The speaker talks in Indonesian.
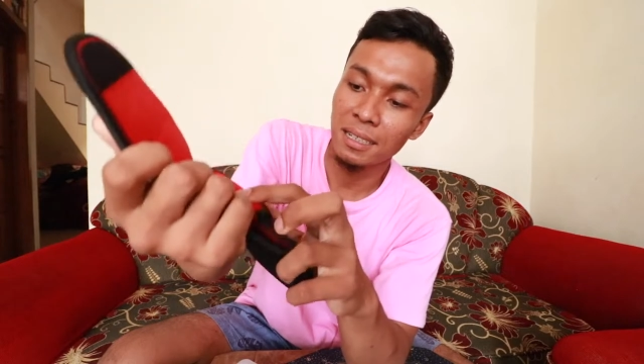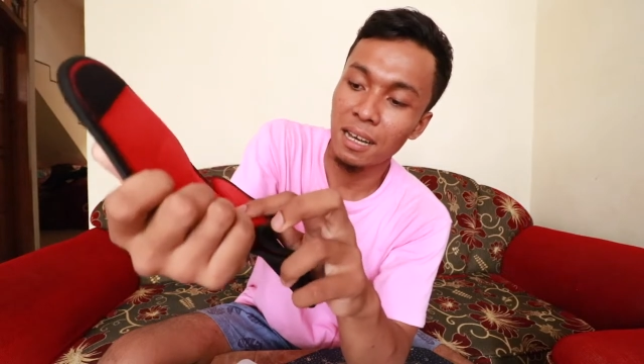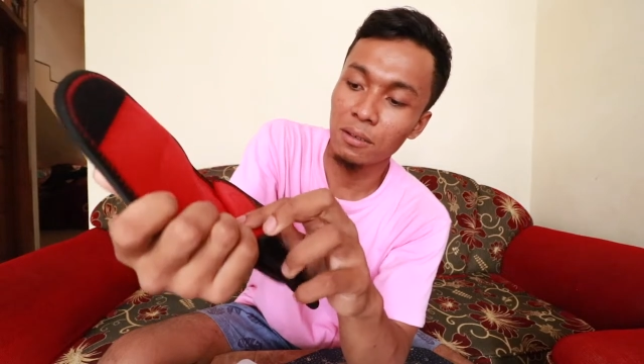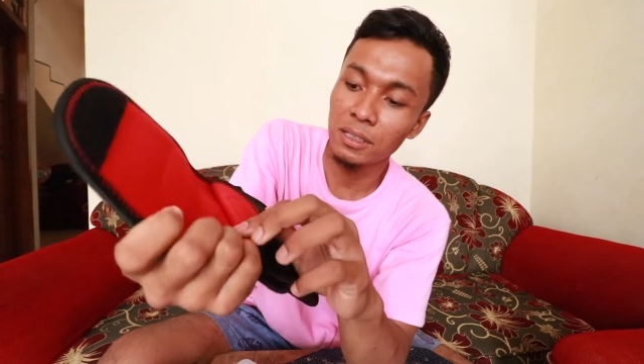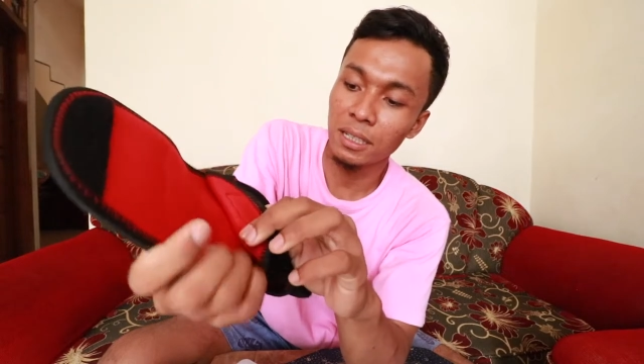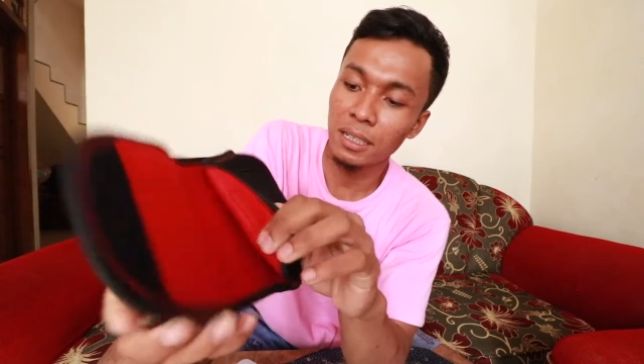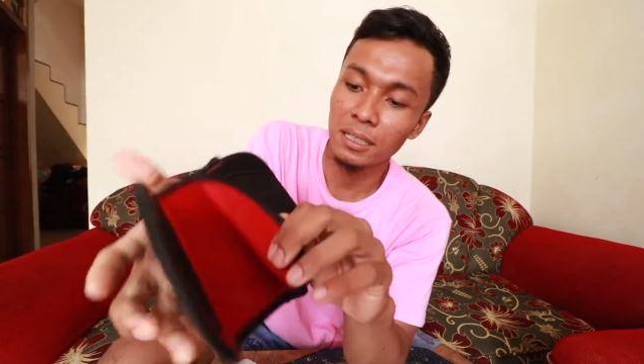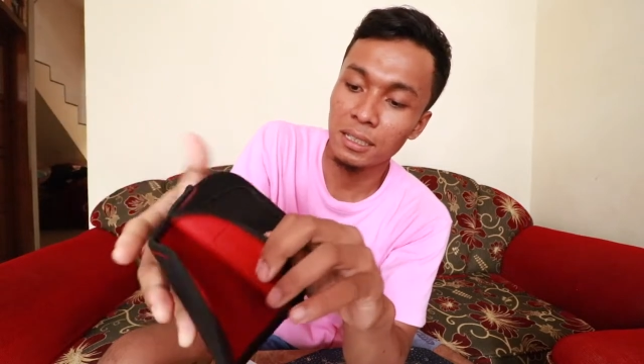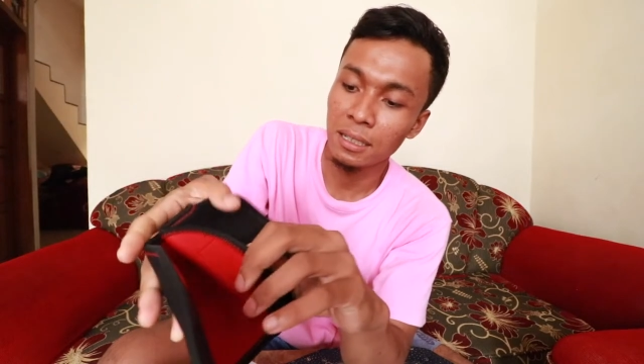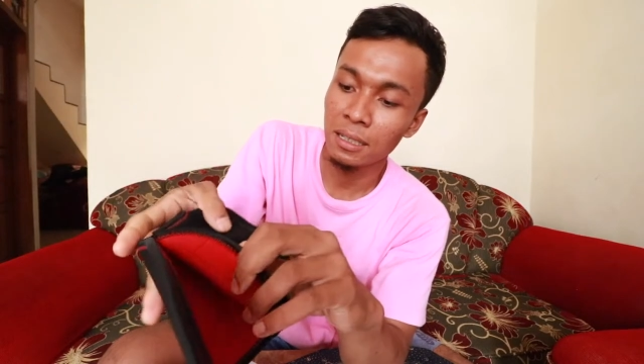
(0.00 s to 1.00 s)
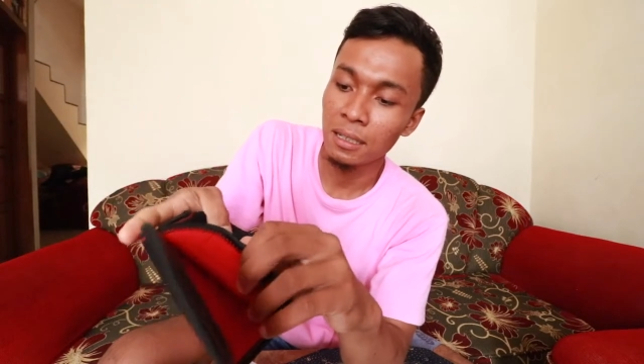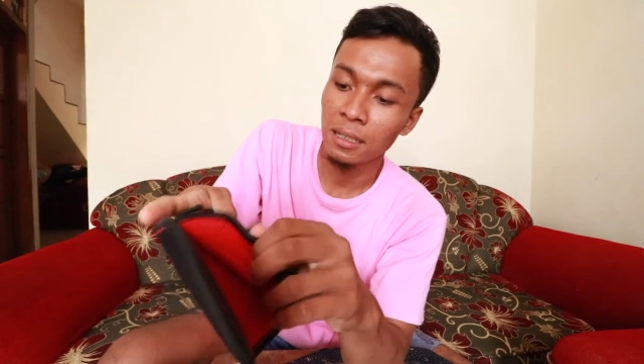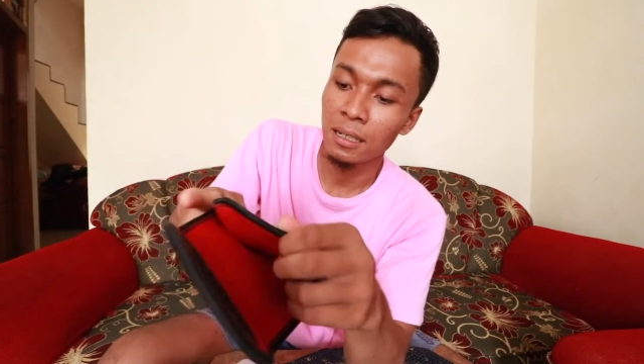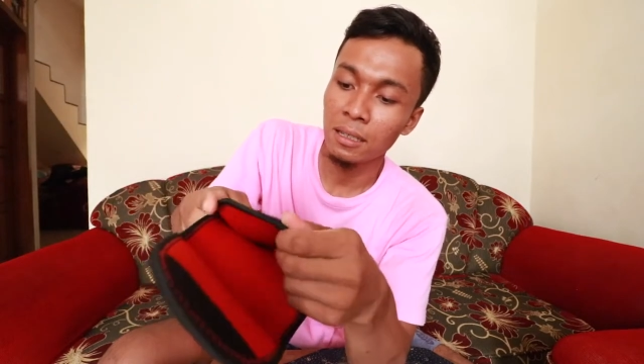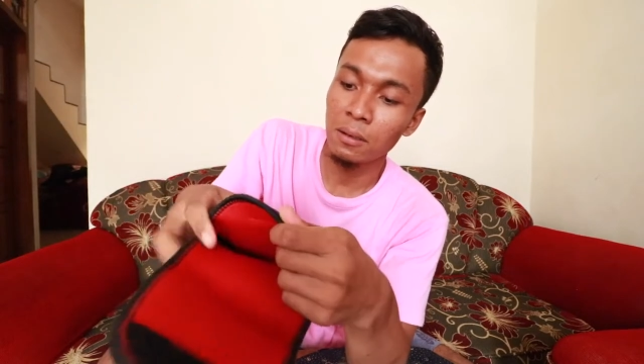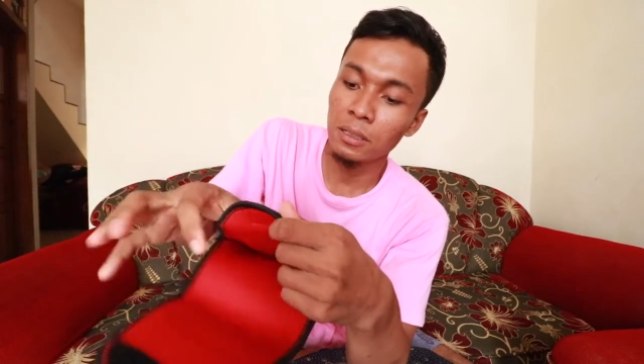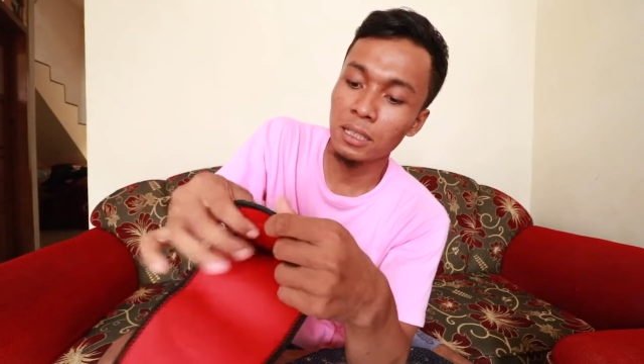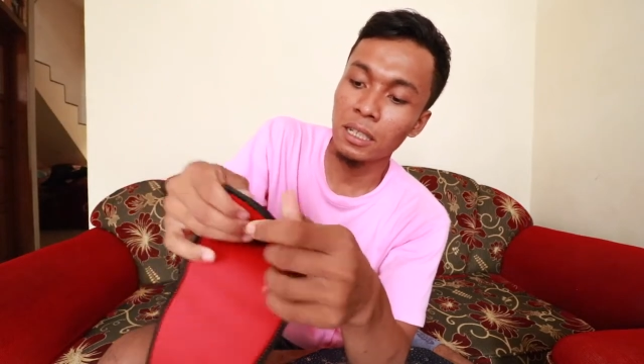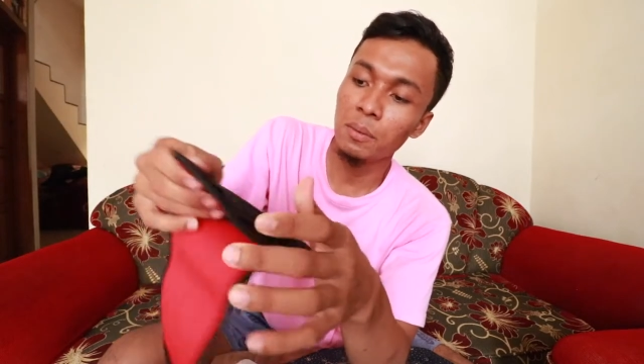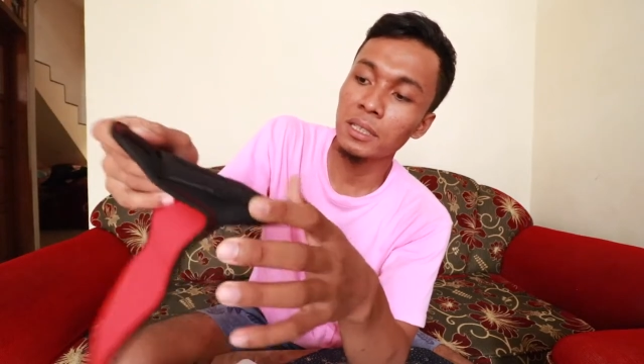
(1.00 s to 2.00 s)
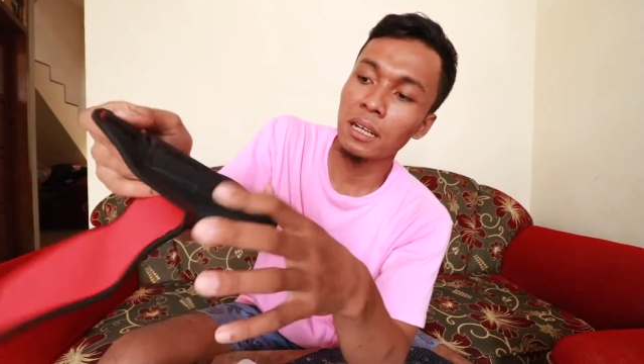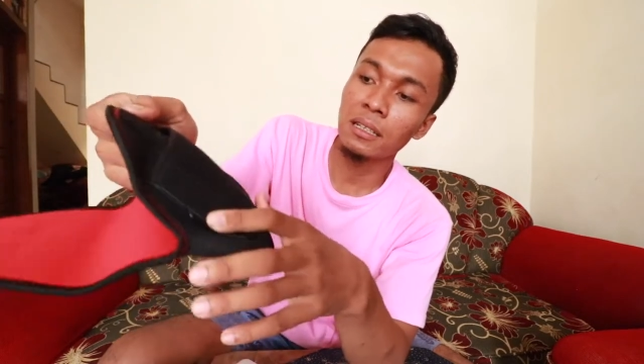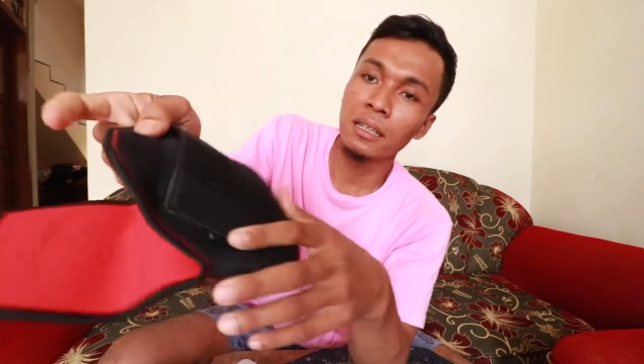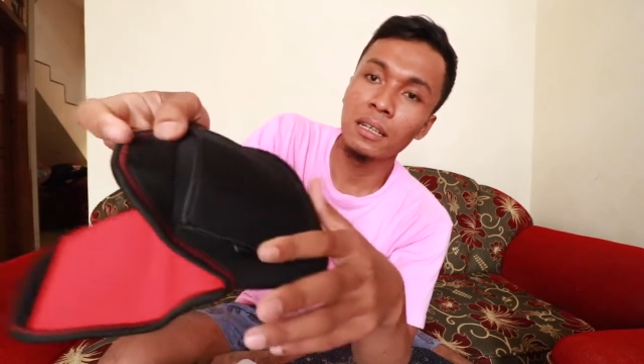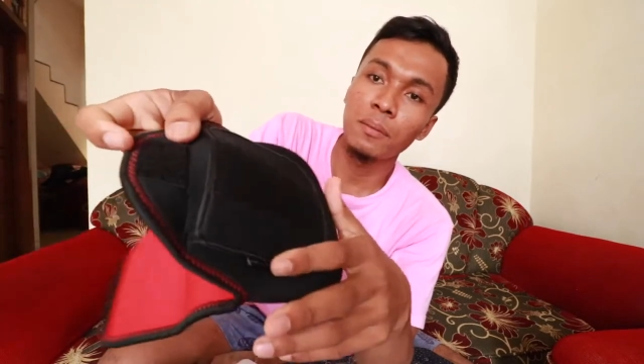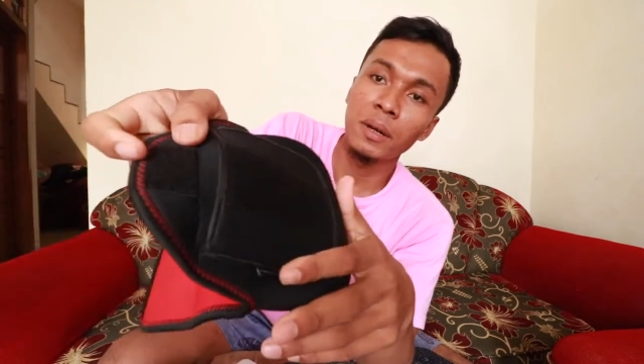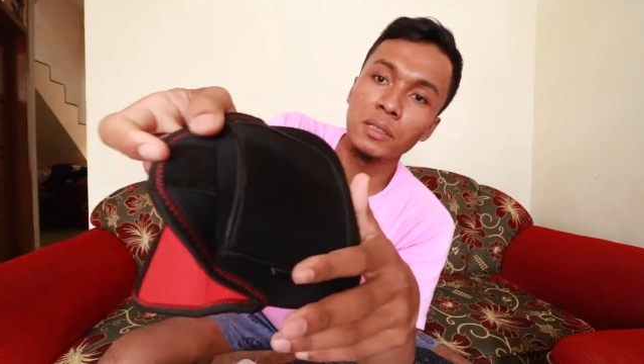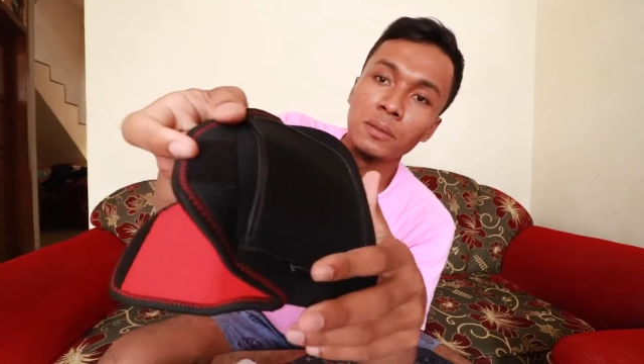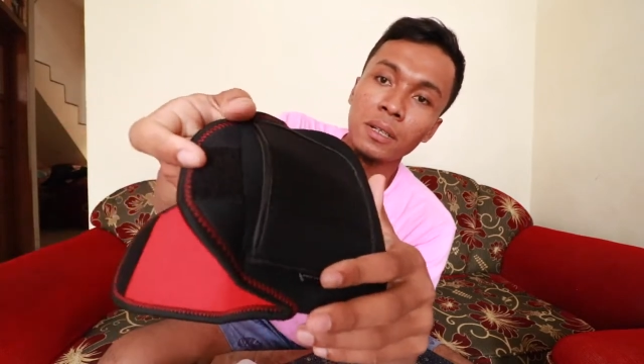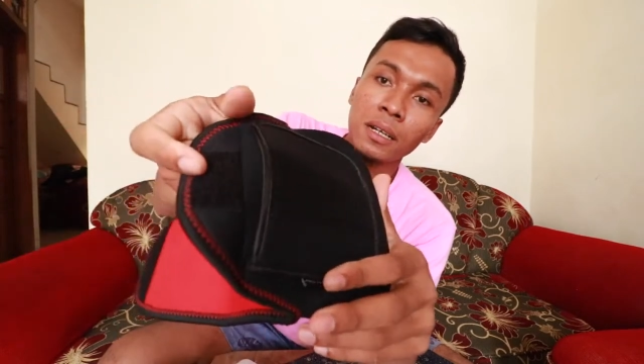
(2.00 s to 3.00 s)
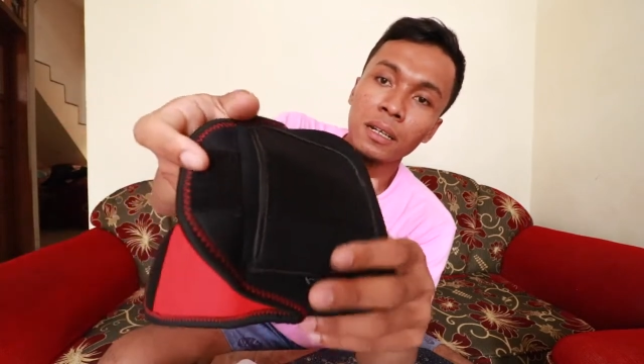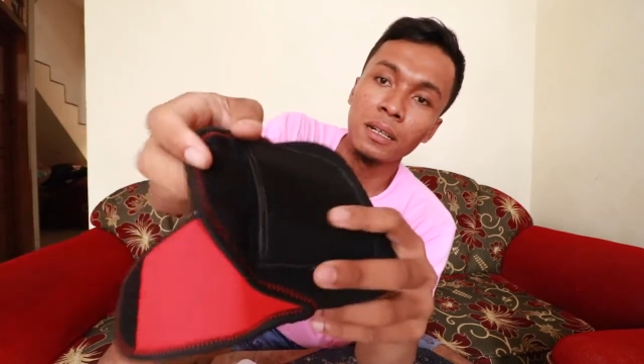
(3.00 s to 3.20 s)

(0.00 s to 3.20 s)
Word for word: halusnya guys terus ini bisa dilepas juga